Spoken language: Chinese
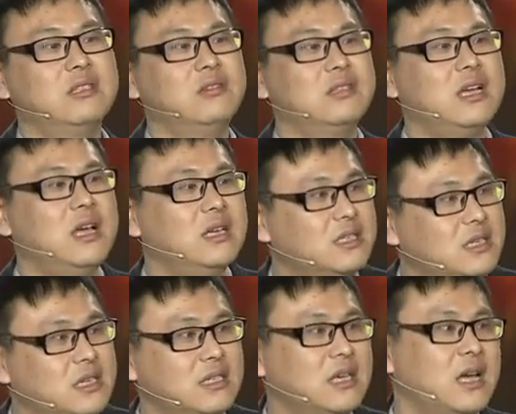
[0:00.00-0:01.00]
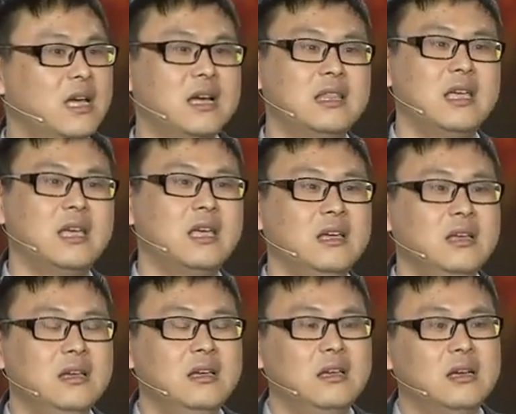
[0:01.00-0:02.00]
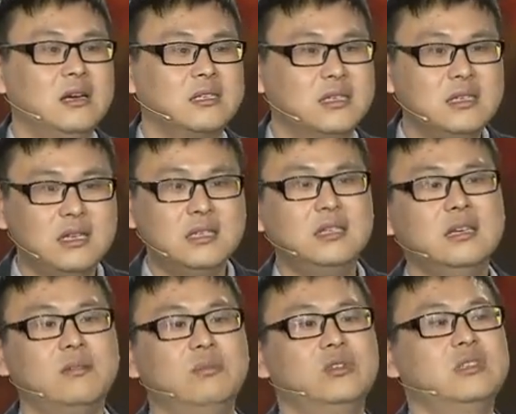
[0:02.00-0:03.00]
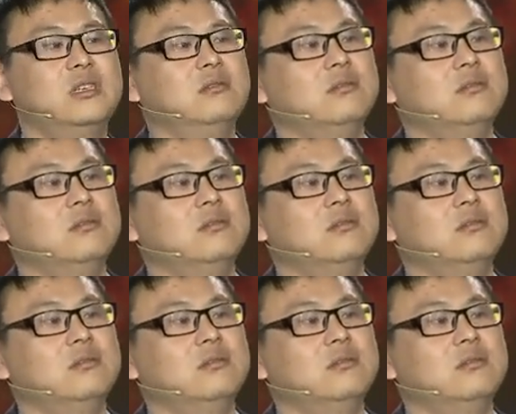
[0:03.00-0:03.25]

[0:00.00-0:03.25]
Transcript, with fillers: 或者我在线下再开个店啊，实际上这个不是